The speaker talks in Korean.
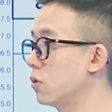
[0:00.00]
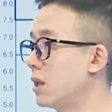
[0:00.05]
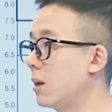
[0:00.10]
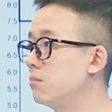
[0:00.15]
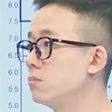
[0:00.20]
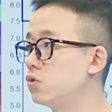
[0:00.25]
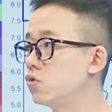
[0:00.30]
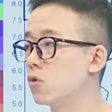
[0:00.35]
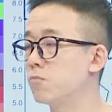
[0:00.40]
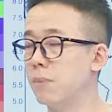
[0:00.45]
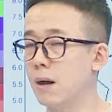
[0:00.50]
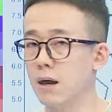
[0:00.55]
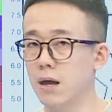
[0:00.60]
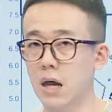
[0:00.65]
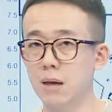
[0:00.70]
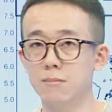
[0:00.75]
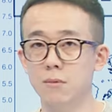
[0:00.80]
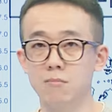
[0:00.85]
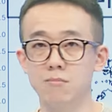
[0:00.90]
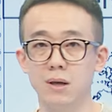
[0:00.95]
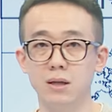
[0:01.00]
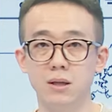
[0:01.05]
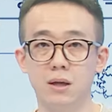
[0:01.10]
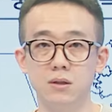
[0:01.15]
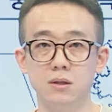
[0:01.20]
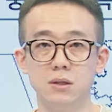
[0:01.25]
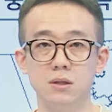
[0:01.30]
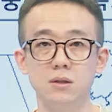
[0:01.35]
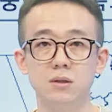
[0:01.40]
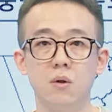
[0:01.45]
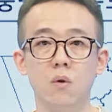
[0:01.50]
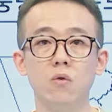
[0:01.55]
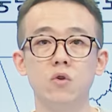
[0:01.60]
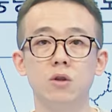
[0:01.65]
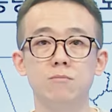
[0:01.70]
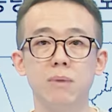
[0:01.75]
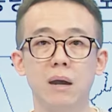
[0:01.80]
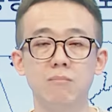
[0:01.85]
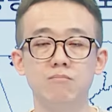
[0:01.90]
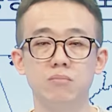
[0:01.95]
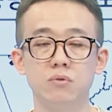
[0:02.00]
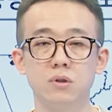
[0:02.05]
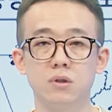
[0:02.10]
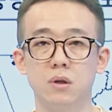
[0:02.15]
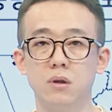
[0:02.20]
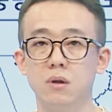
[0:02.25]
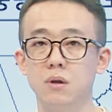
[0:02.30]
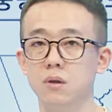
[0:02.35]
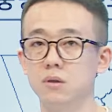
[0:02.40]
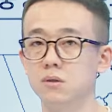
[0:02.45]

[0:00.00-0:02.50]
남쪽 박가먼 바다는 오늘 밤부터